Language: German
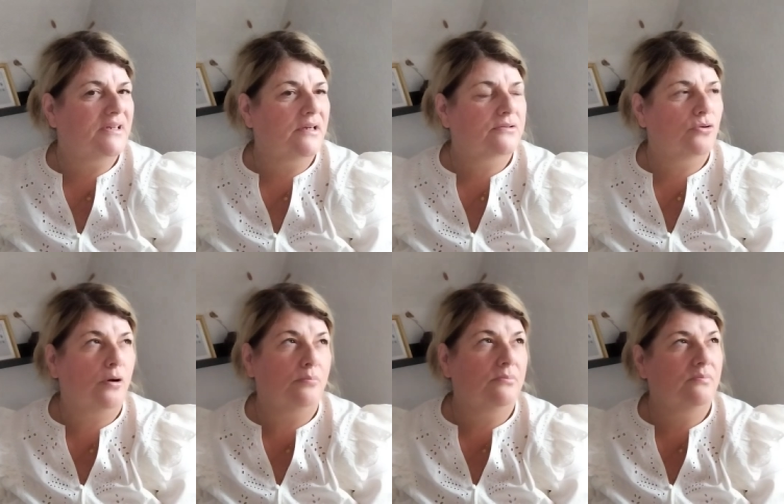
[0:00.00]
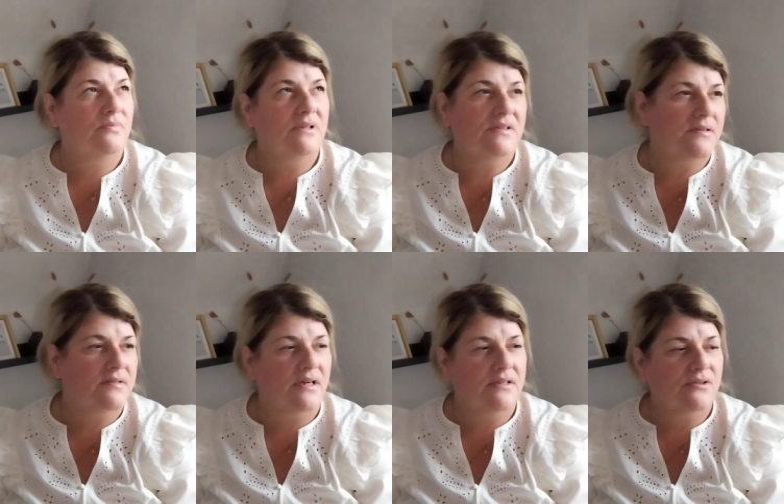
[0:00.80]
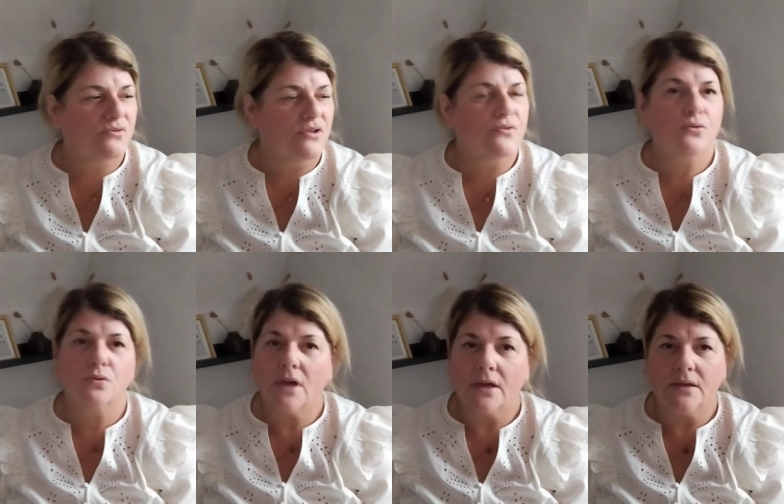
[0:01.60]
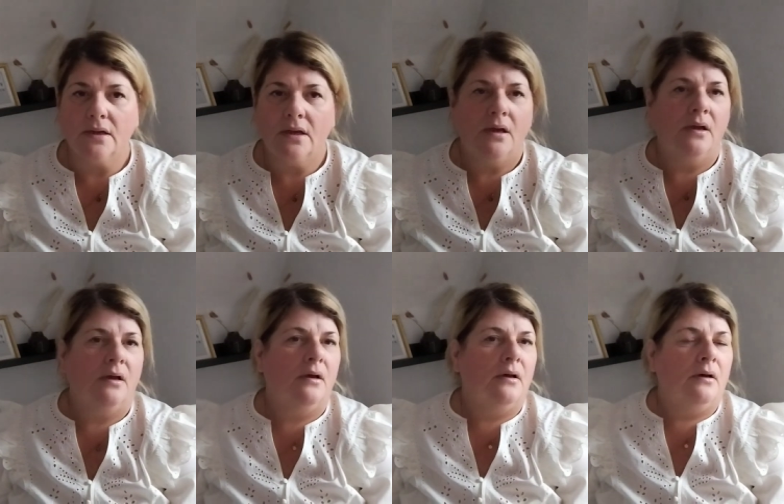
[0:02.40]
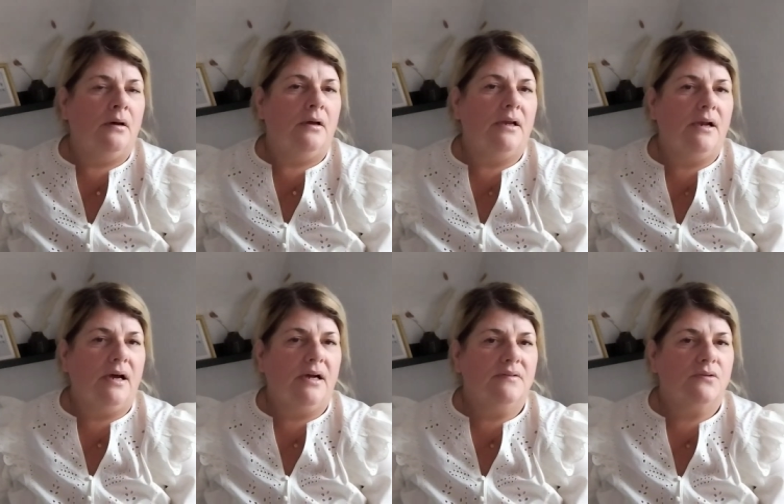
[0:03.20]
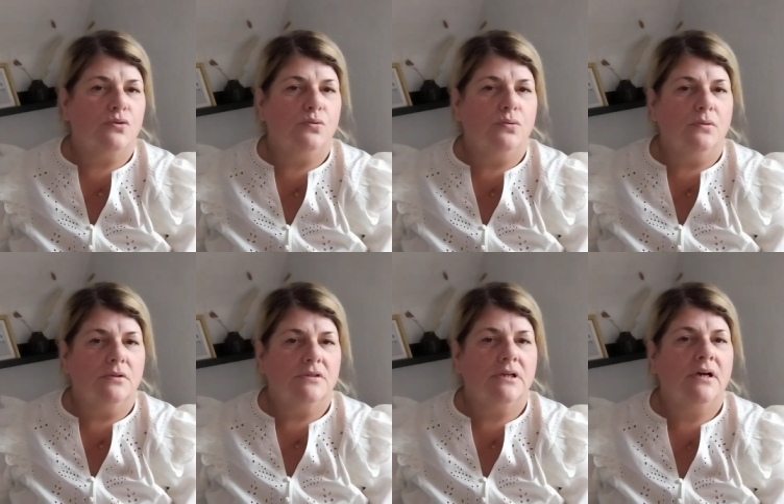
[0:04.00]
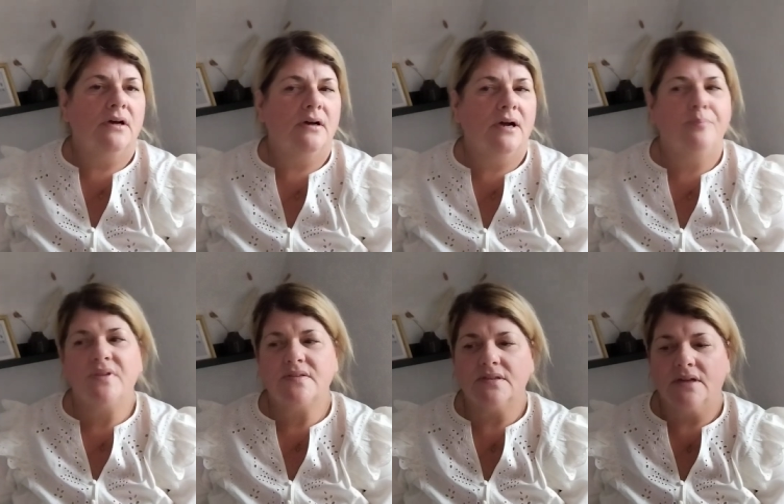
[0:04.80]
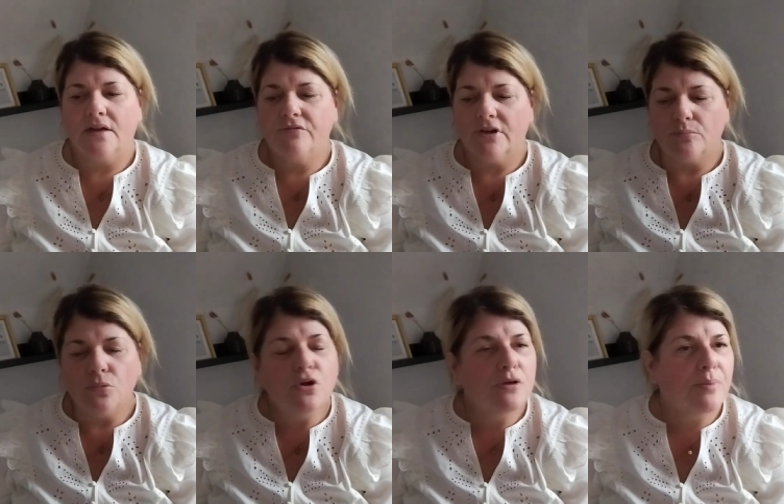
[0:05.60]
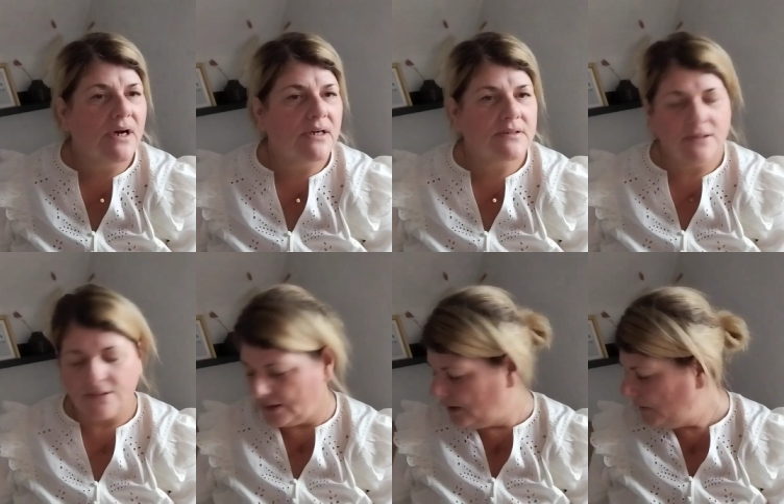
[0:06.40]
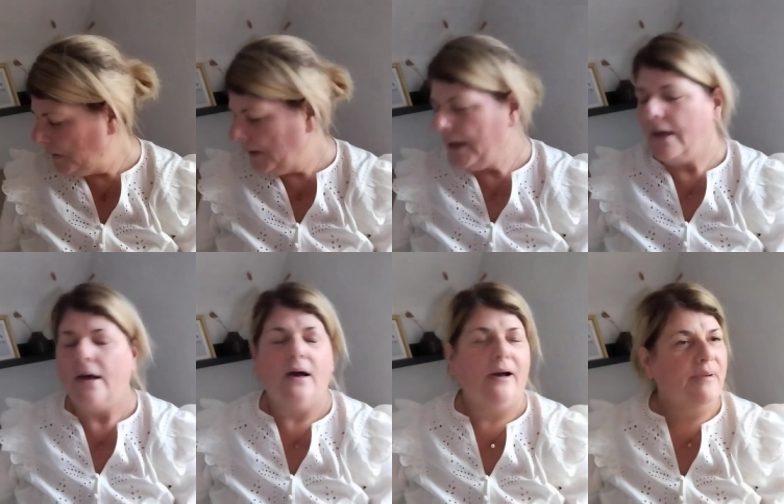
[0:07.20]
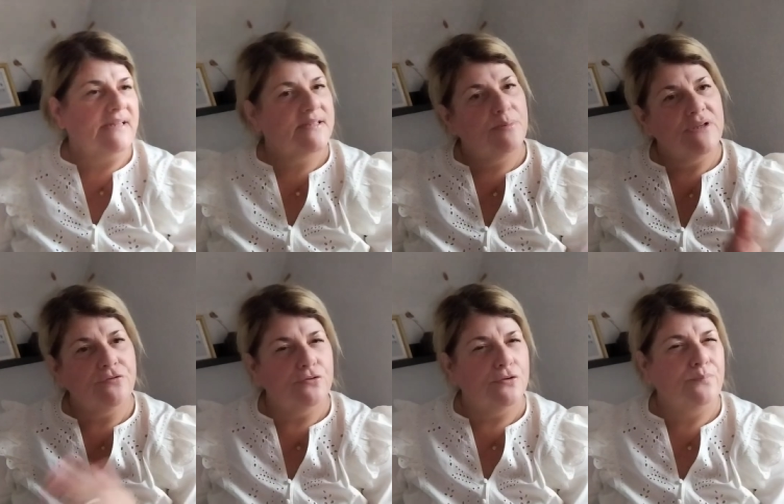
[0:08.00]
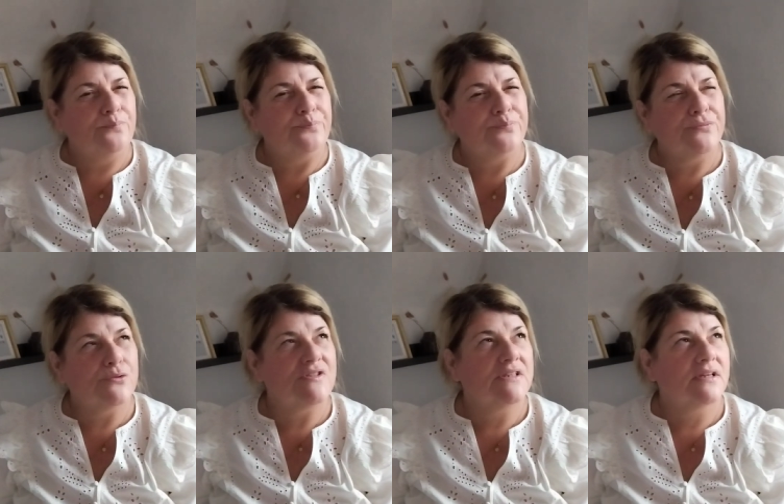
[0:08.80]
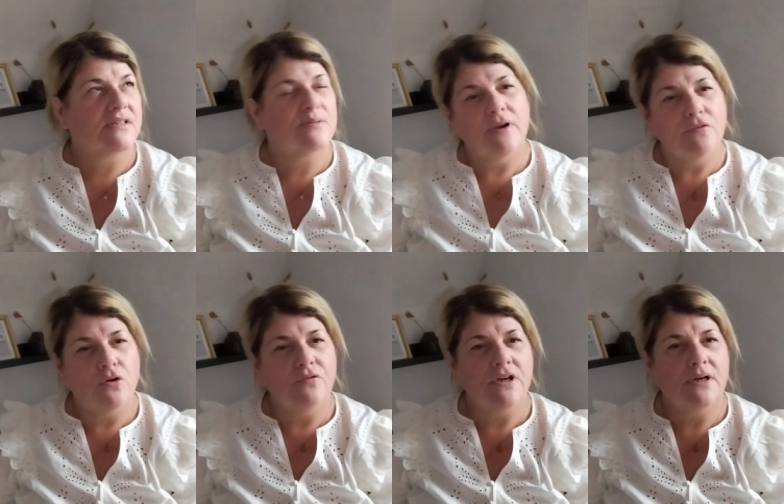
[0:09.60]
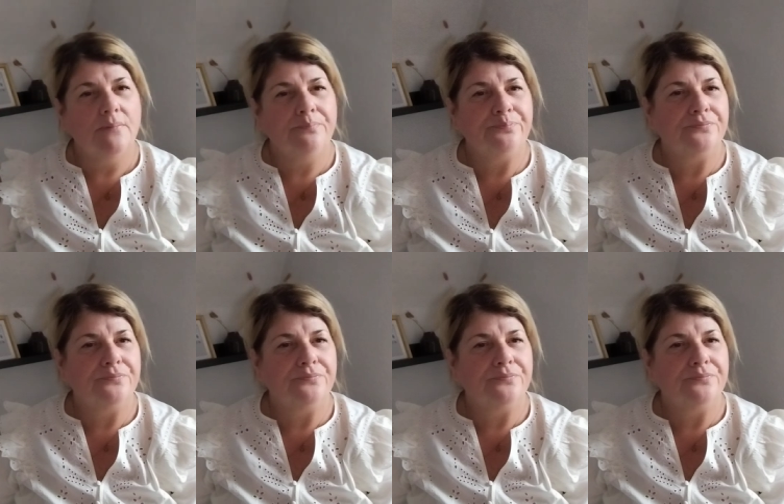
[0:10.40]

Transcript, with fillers: gedacht, komm, nächste Zeit hast du dann so keinen Elan zu und habe das dann einfach im Müll gebracht. Ja, aber jetzt habe ich für so circa zwei Wochen wieder,